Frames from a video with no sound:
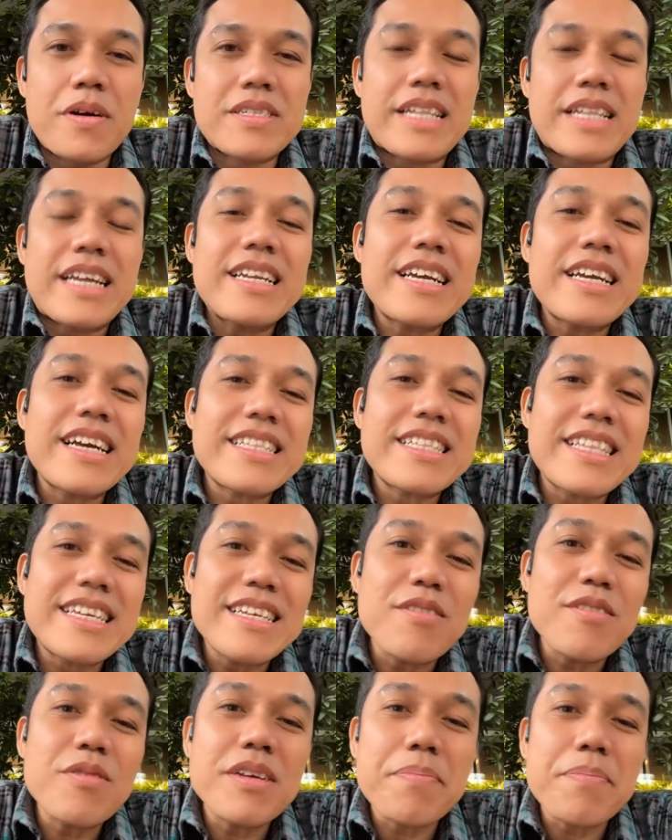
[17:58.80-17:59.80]
Loh, tadi
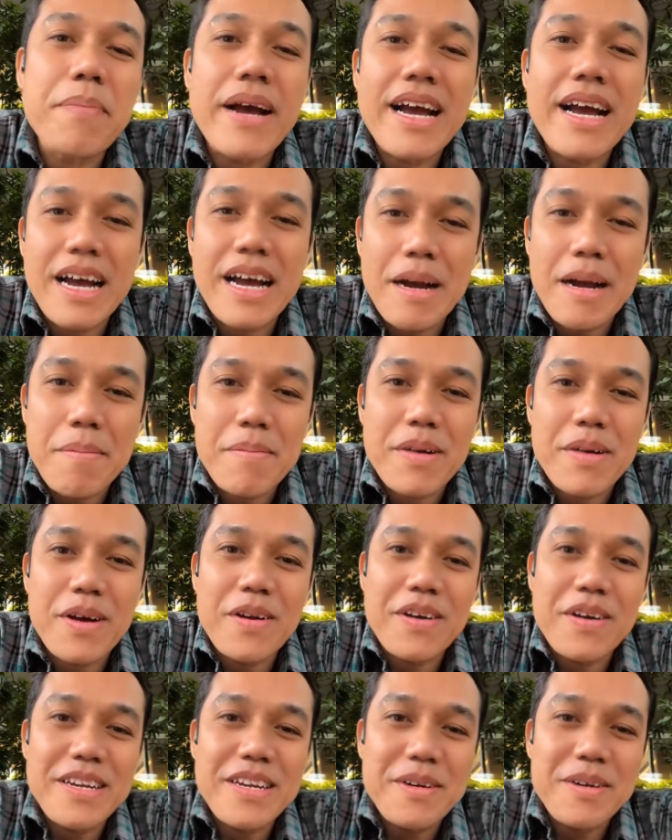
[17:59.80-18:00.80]
katanya udah paham
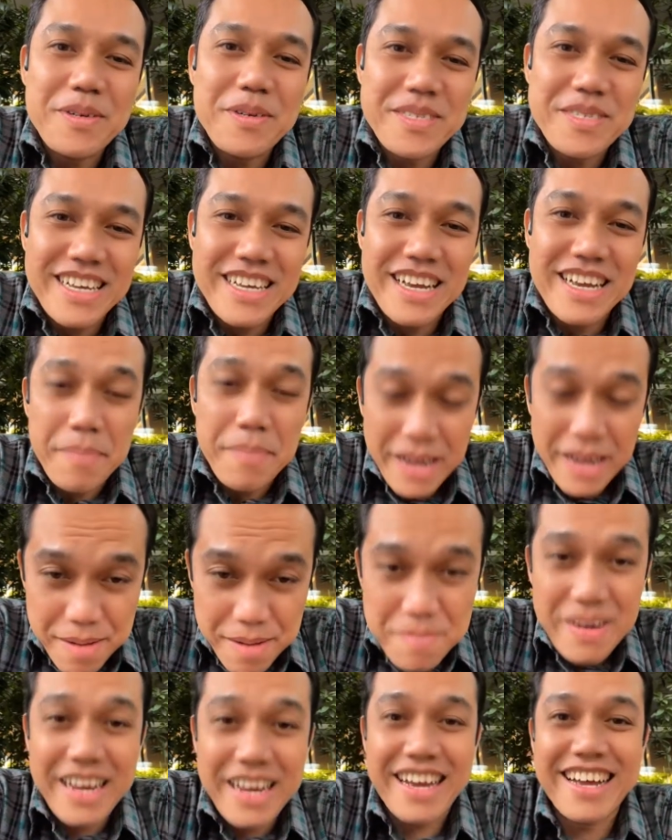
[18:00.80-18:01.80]
kalau ini dosa.
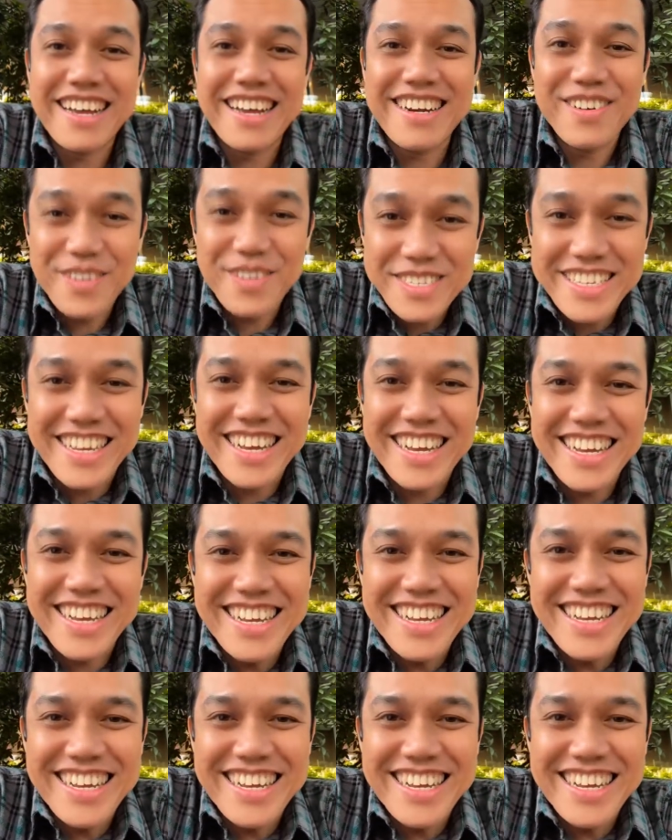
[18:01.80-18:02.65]
Paham nggak dosa? Oh,